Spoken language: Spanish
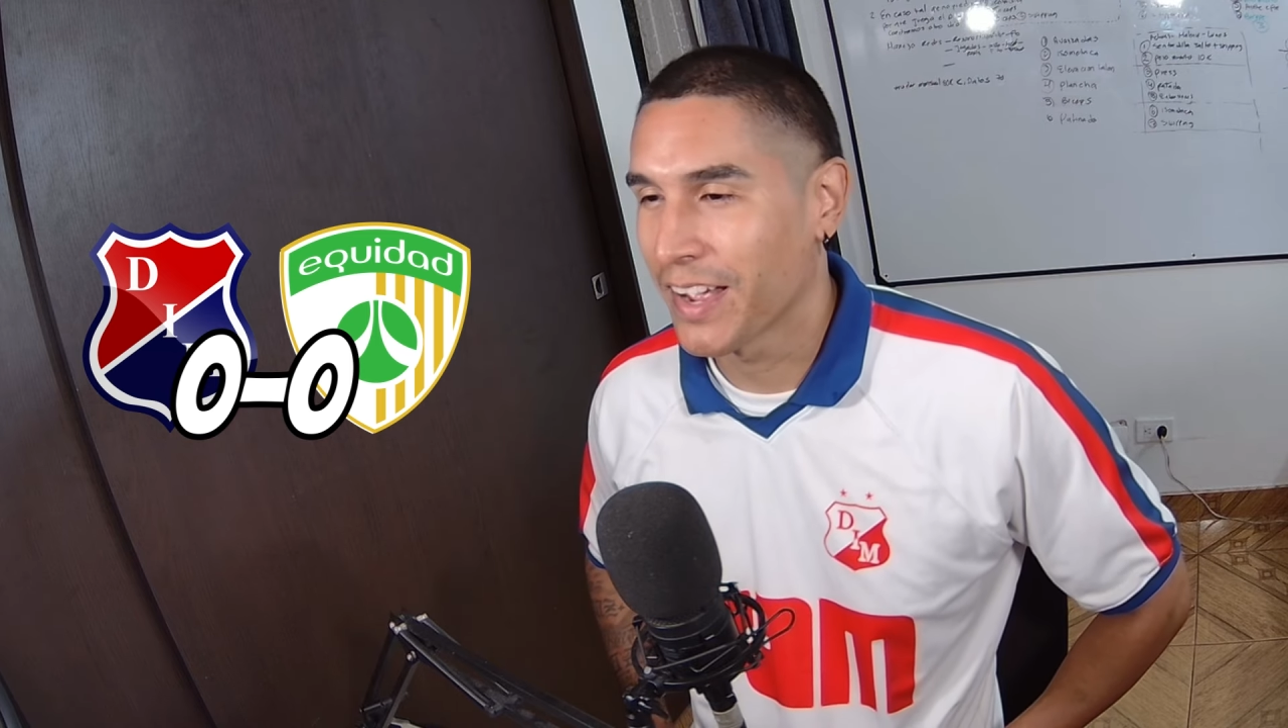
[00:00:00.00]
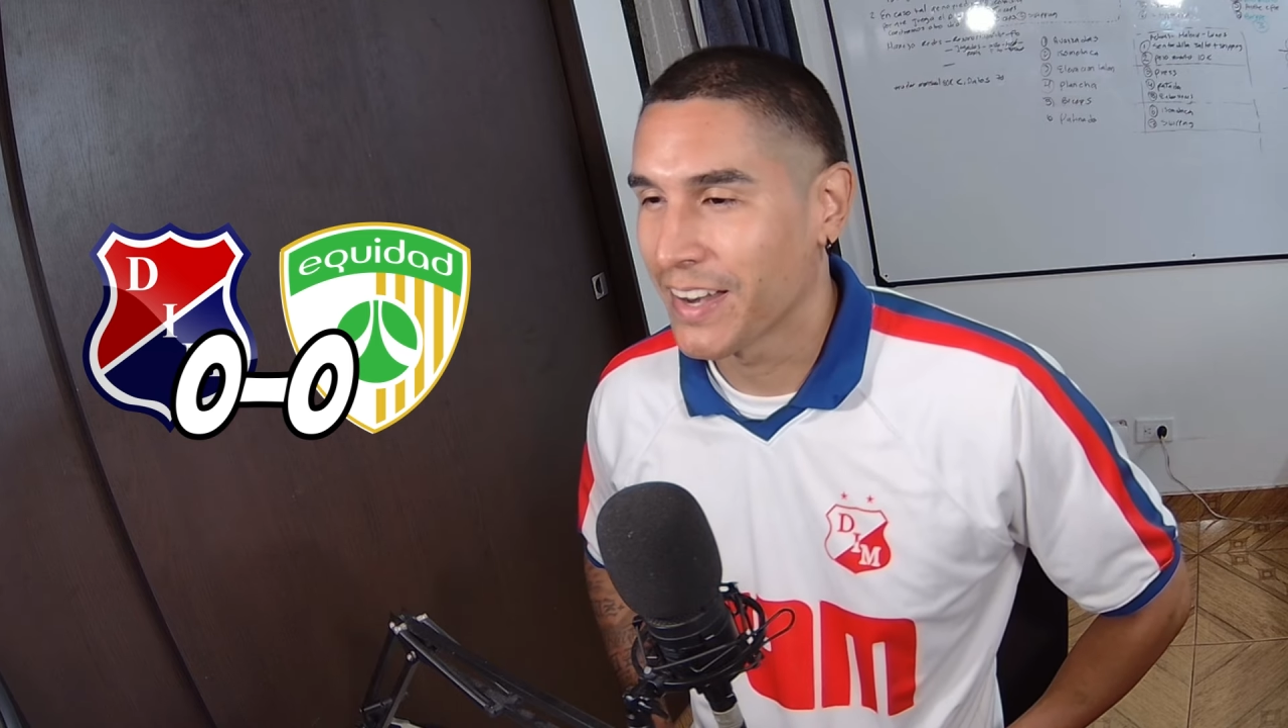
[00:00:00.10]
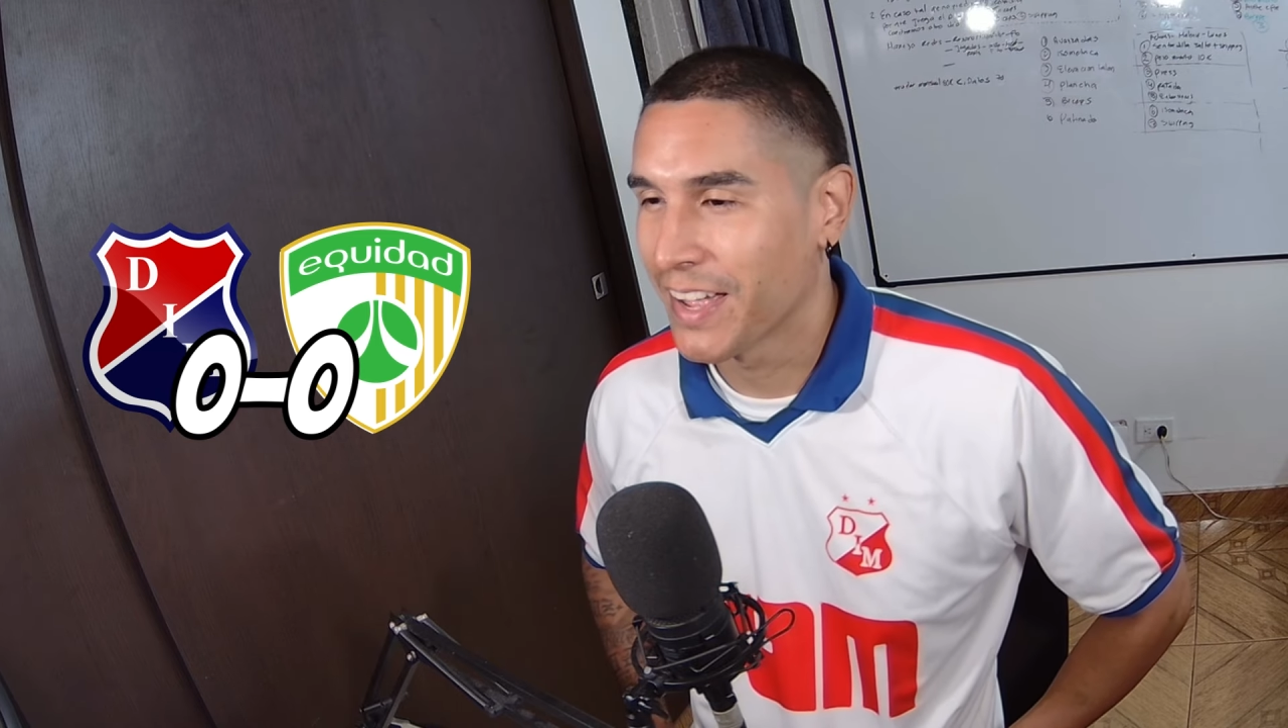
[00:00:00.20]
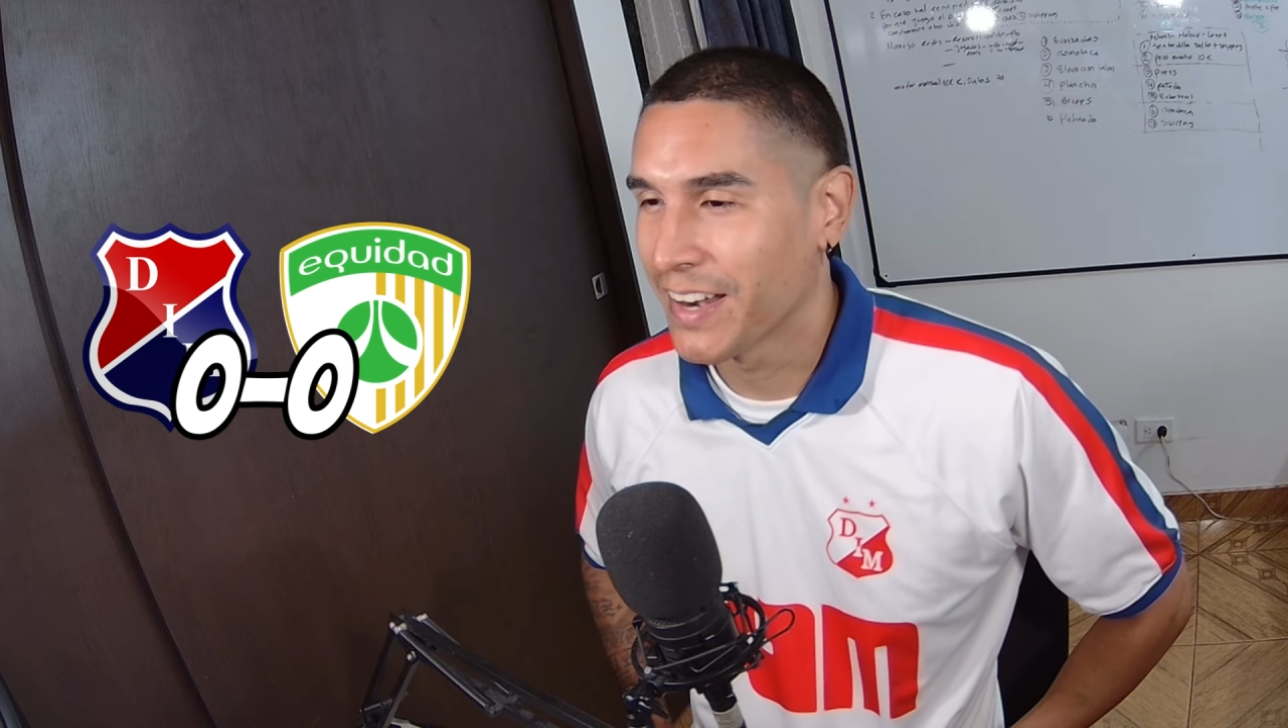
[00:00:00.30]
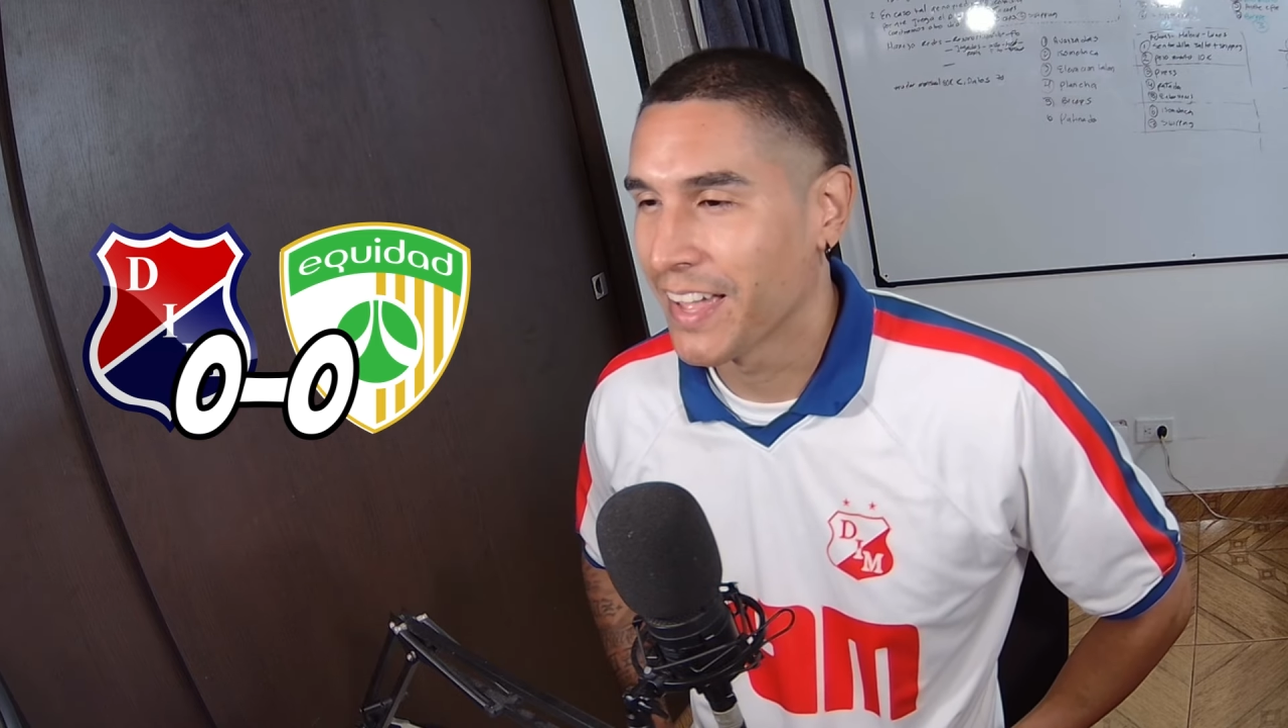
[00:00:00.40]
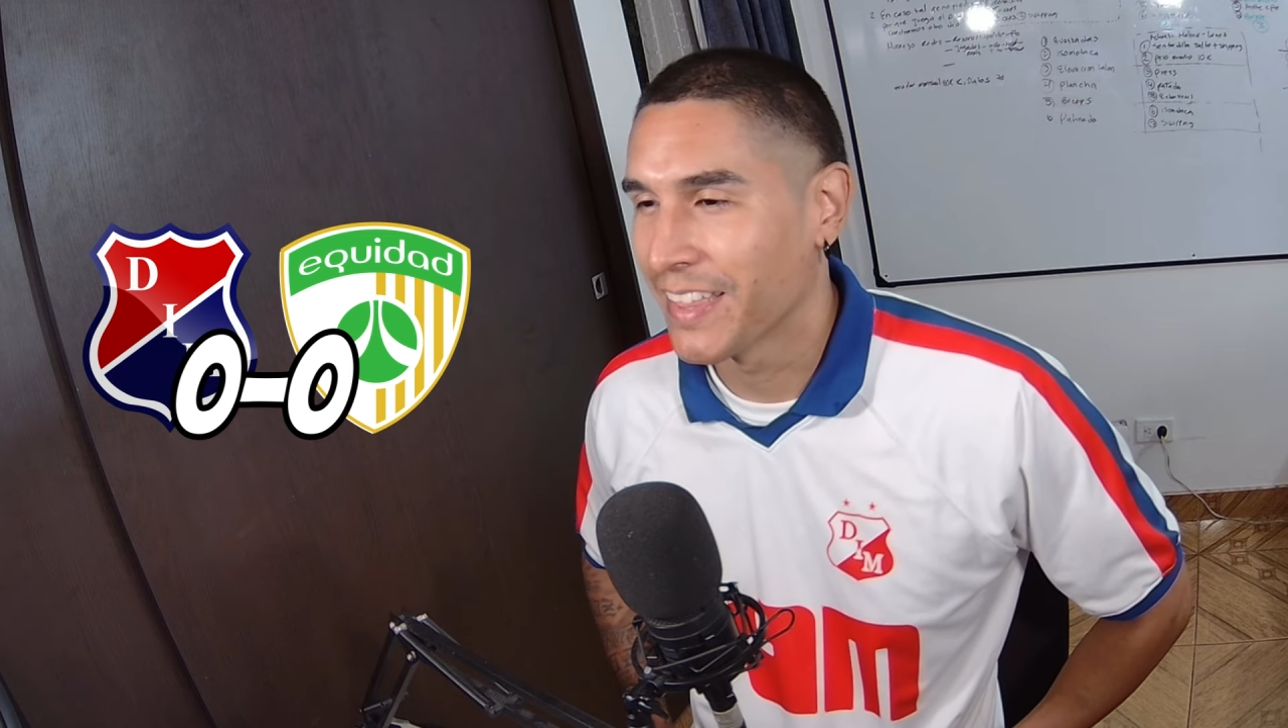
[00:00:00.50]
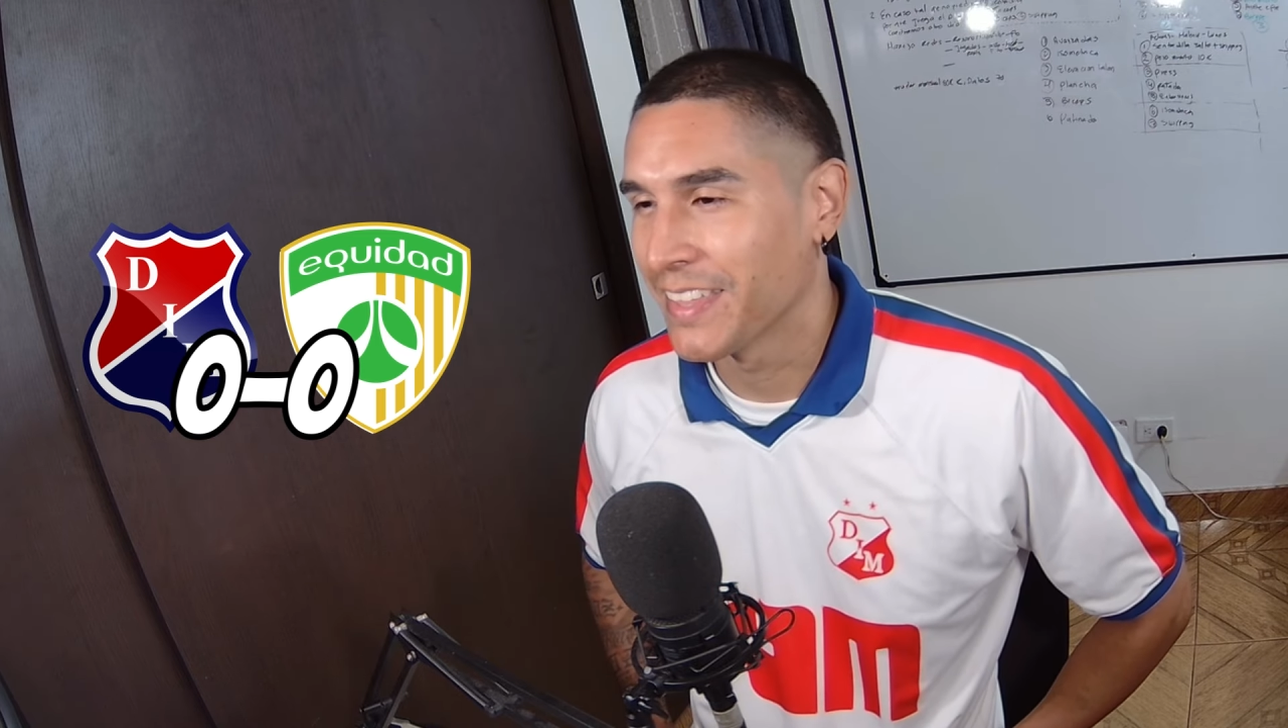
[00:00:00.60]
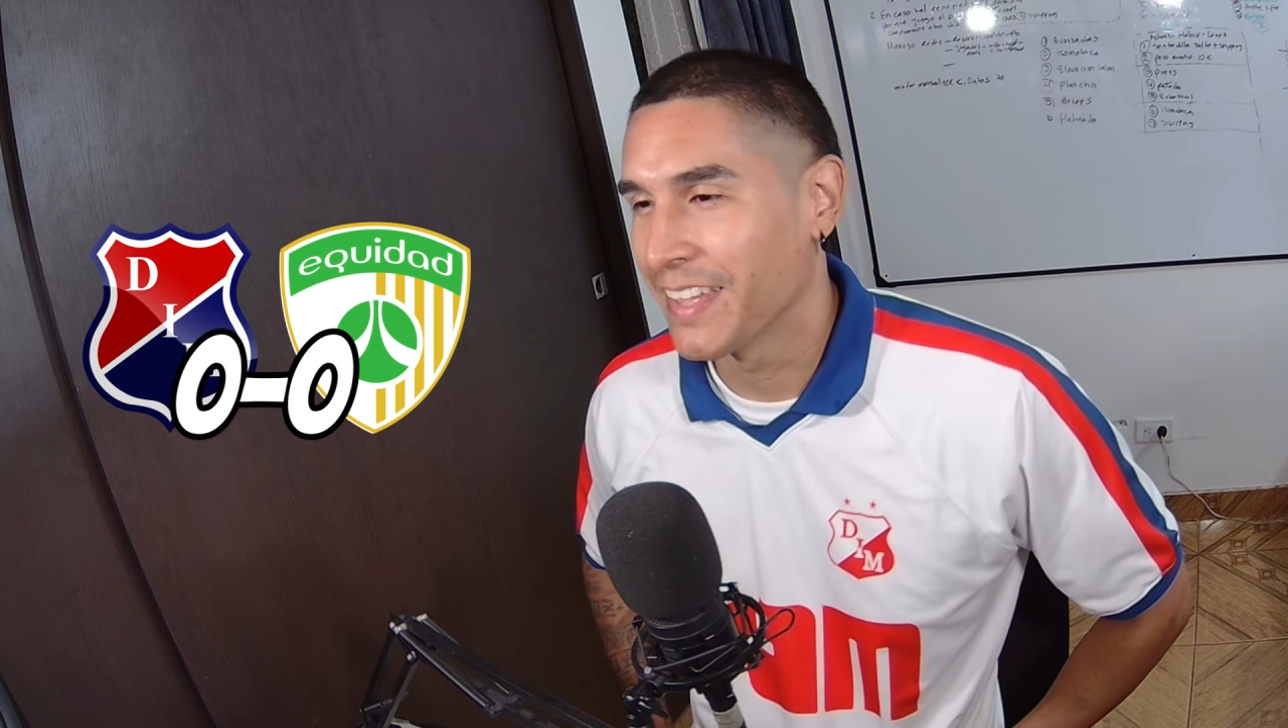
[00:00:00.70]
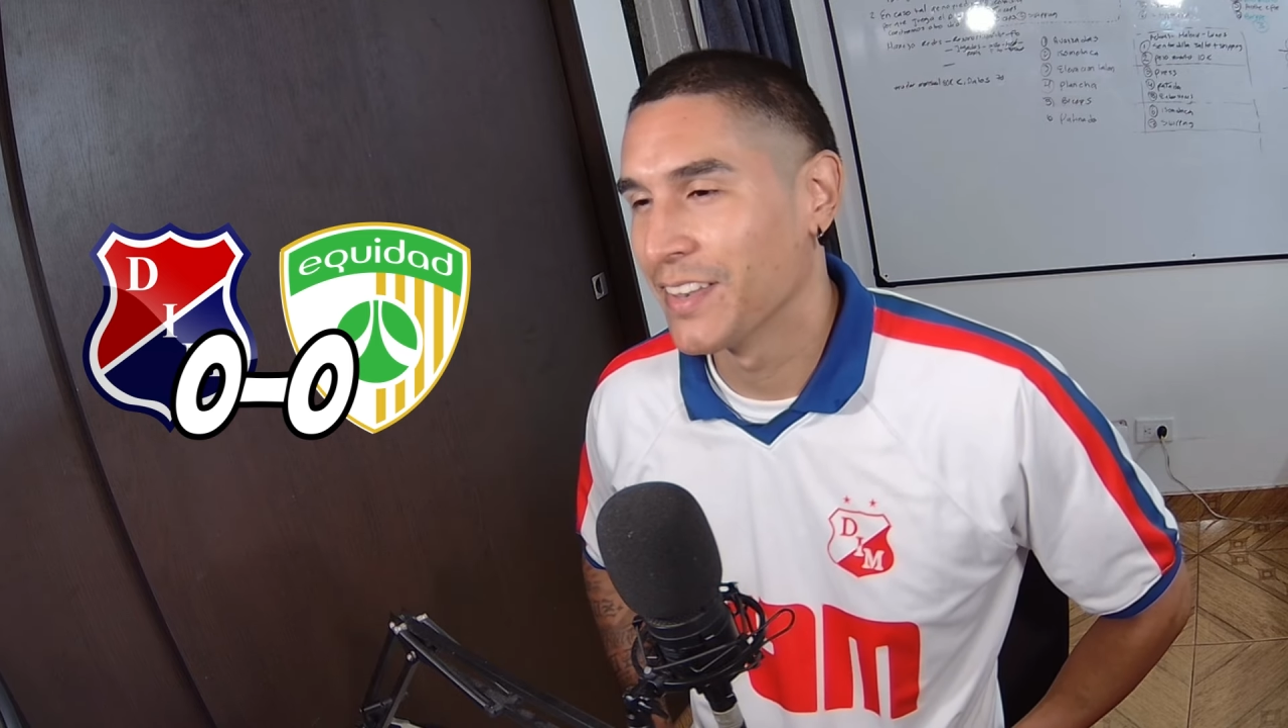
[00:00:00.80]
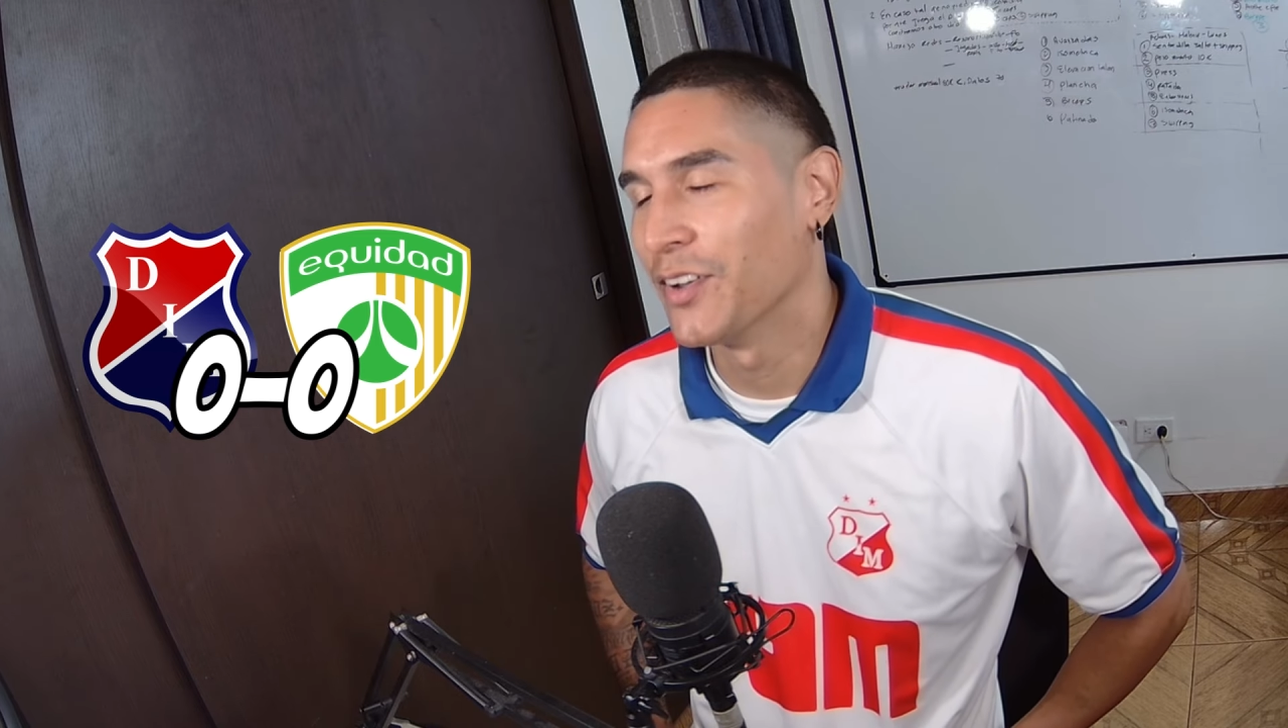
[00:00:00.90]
gane a nadie.